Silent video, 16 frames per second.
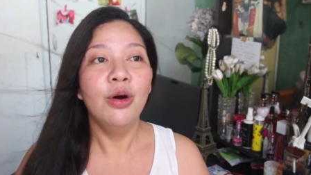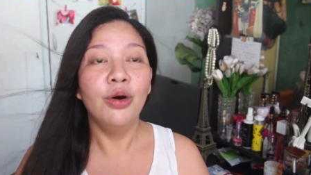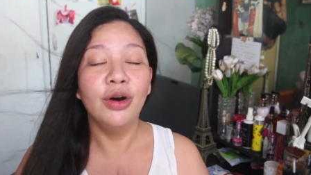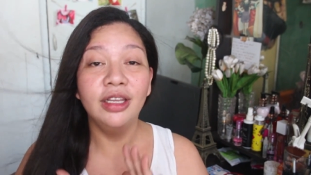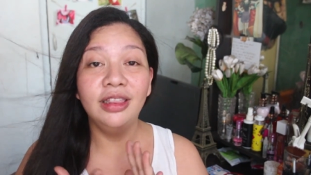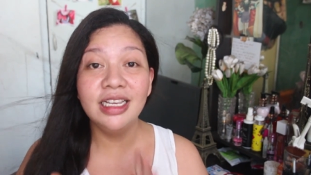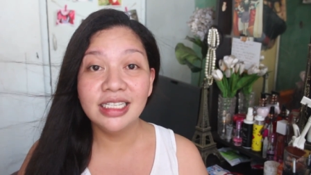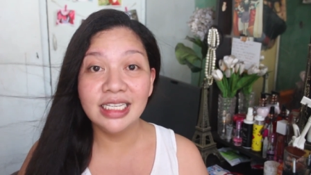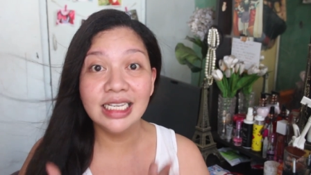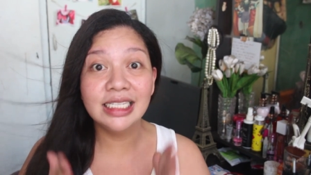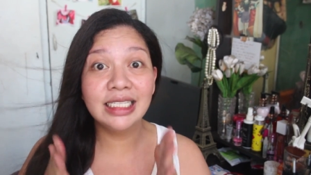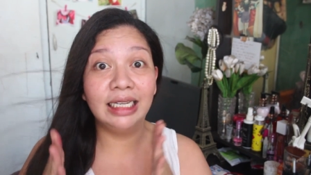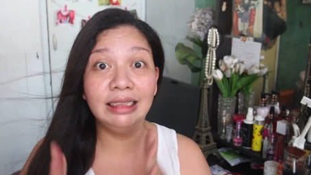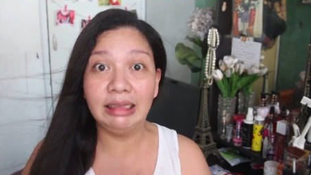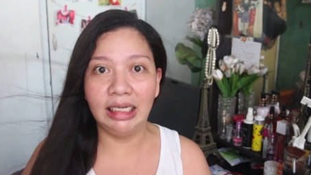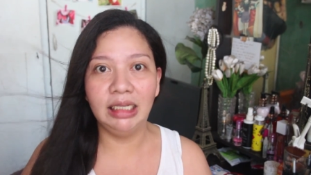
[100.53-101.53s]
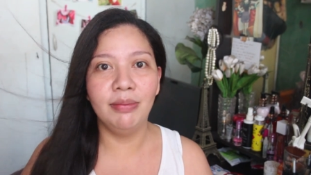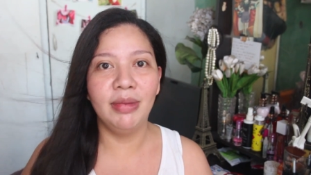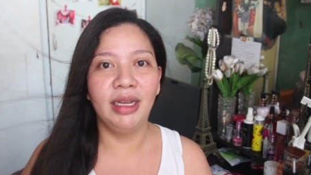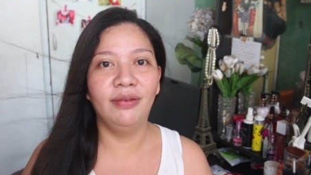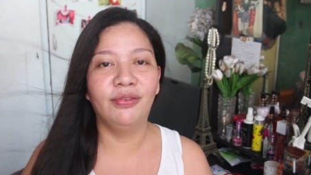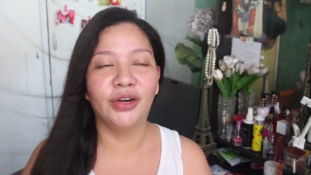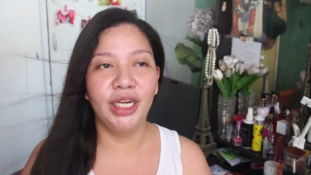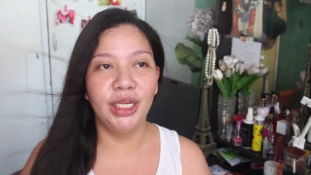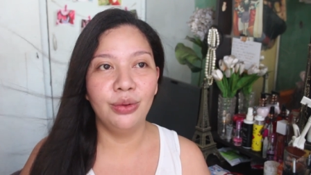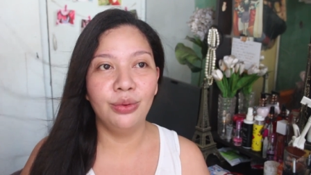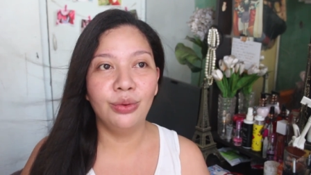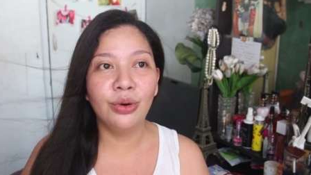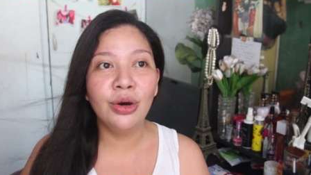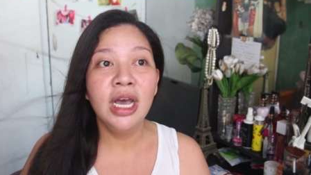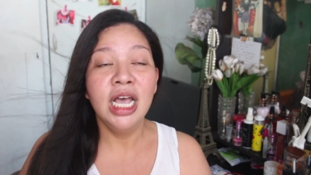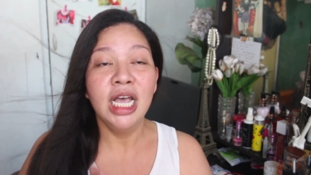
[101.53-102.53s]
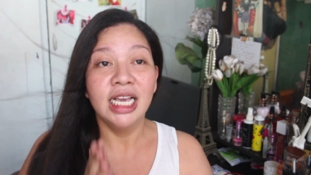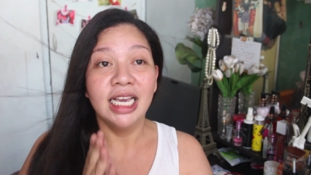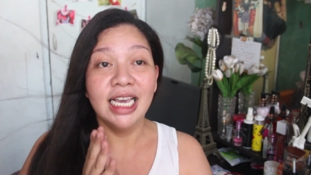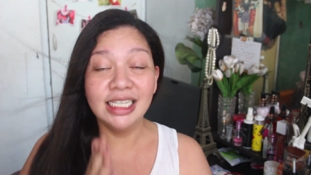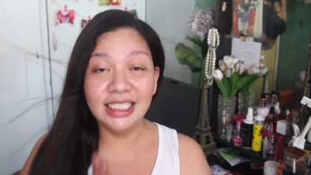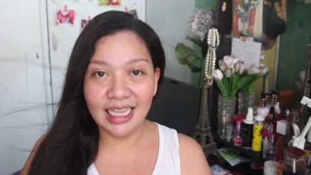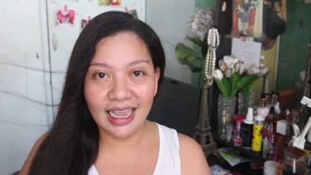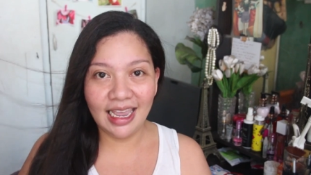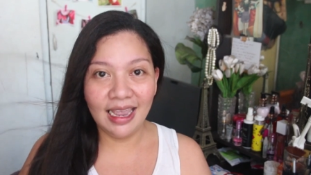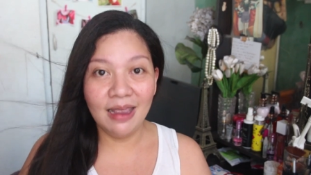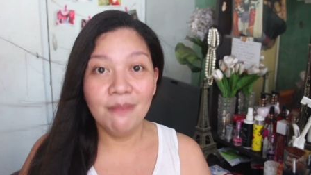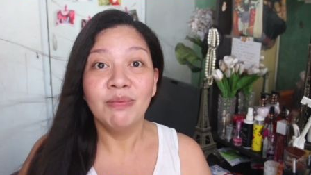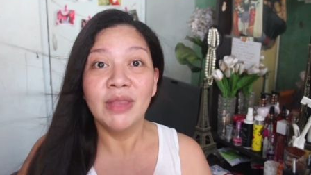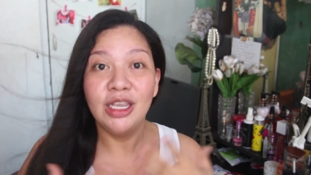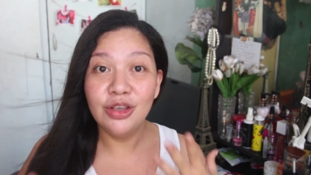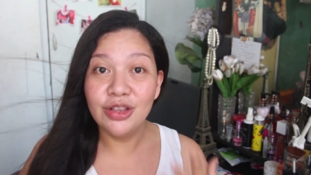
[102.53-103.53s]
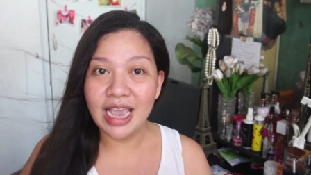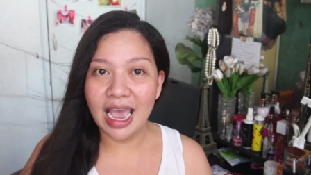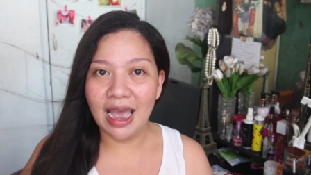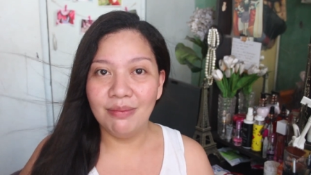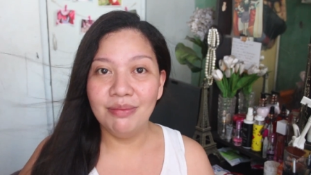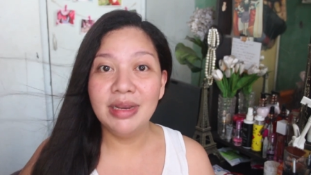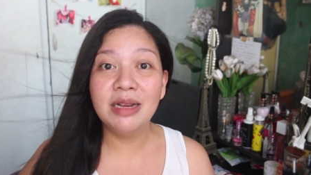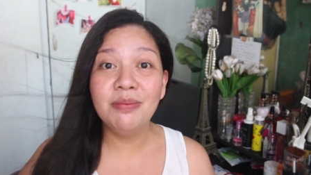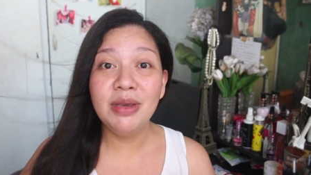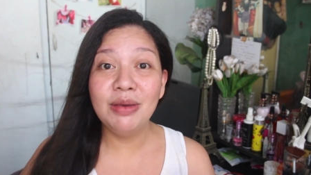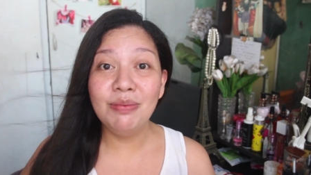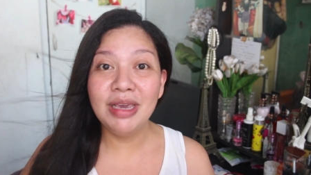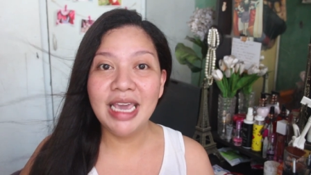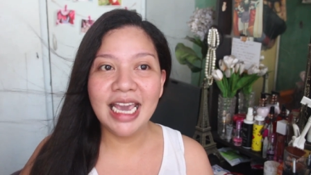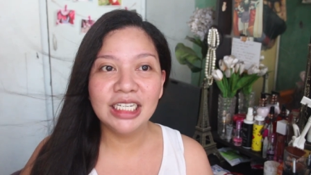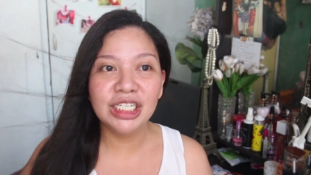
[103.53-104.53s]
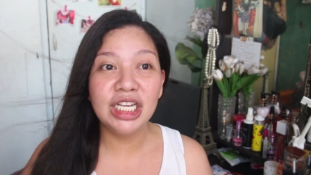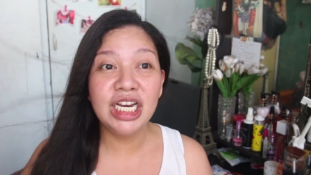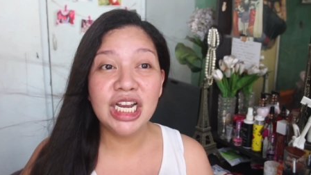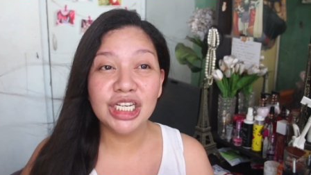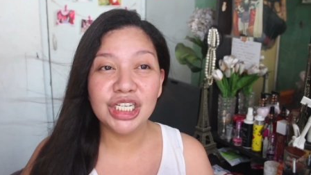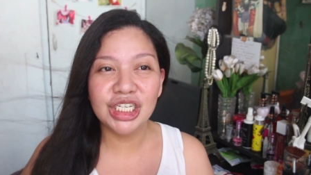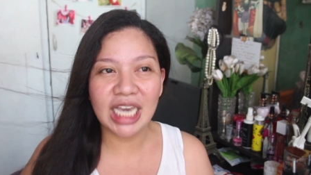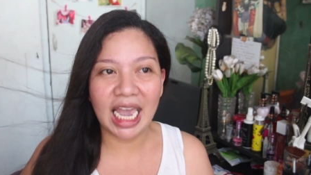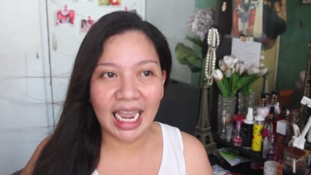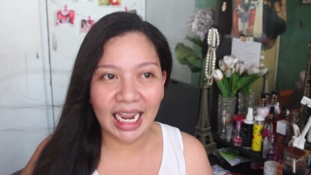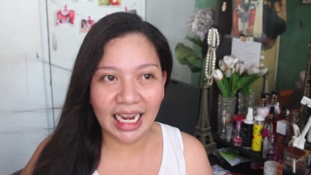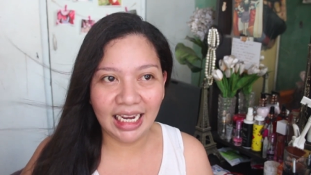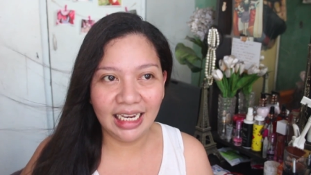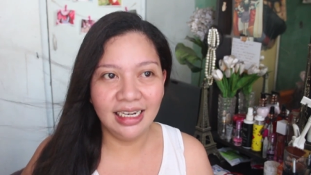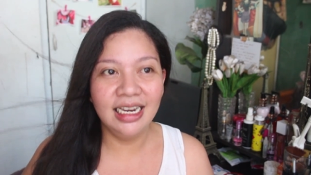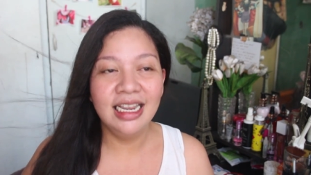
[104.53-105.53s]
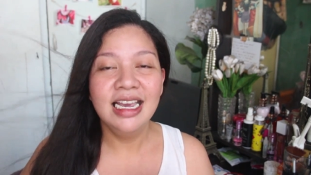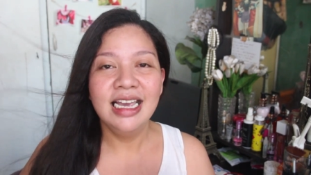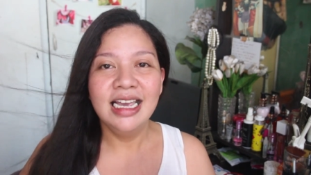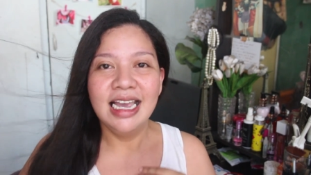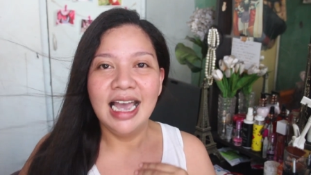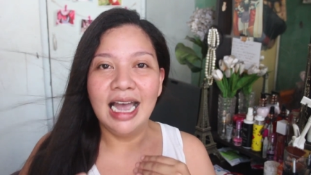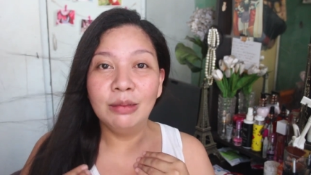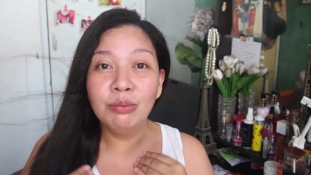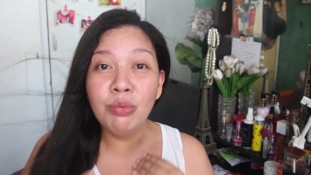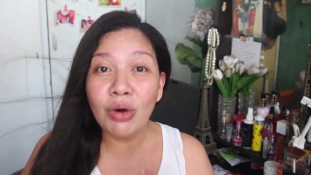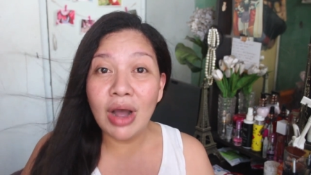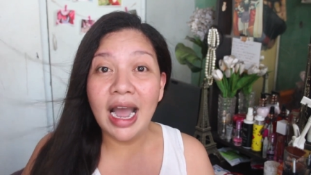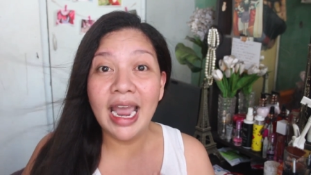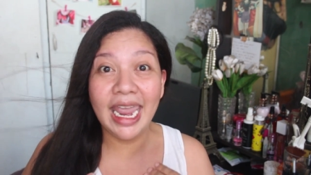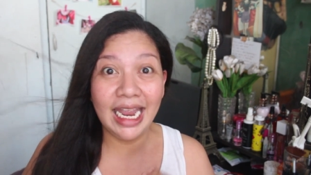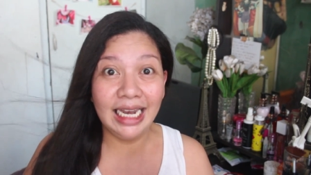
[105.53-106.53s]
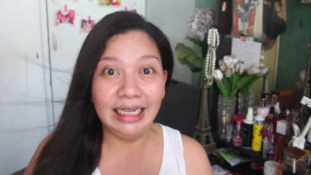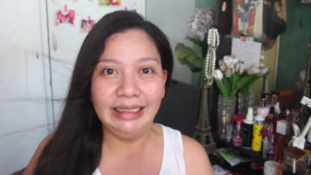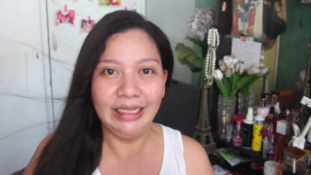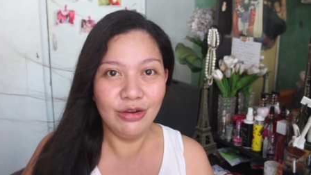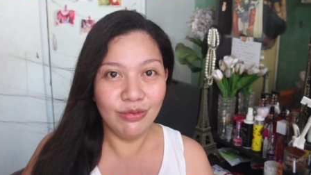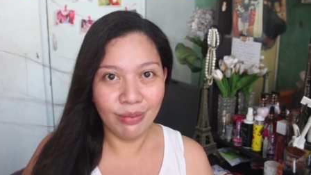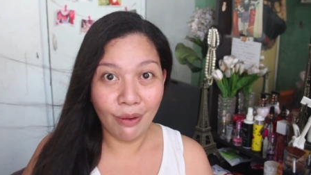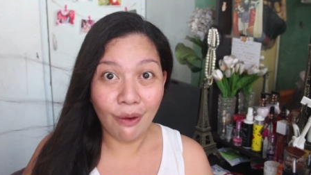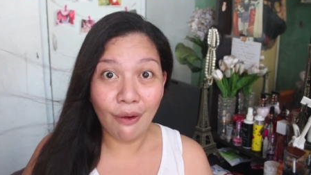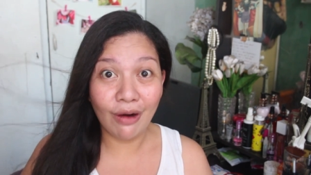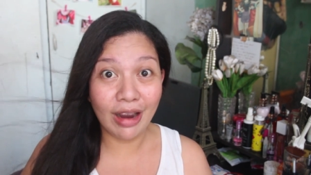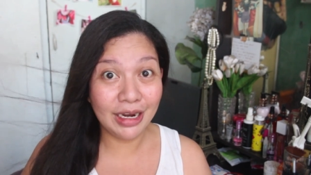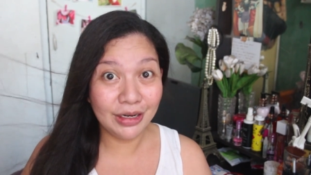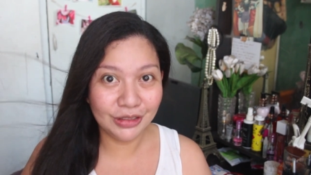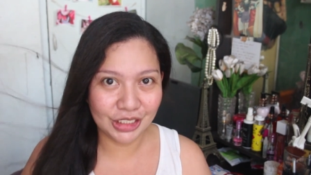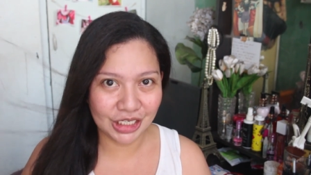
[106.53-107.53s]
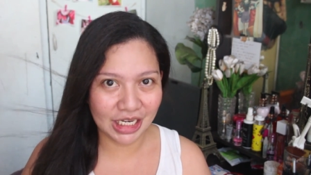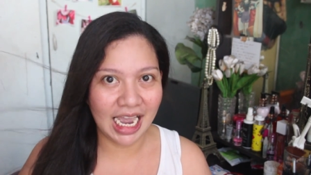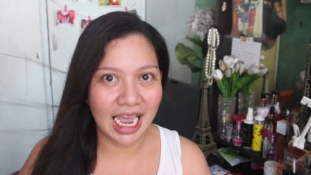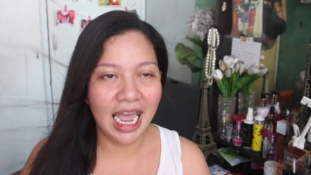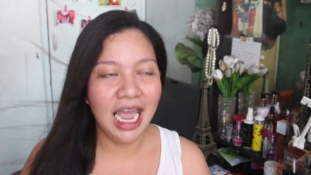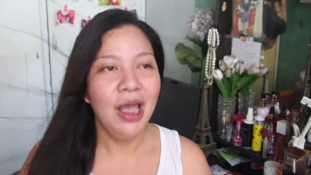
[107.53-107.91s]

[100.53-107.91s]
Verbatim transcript: Or this is a treatment for you. Kasi, yun nga, nagbibigay siya ng shine at mukhang healthy yung buhok. Ganun siya.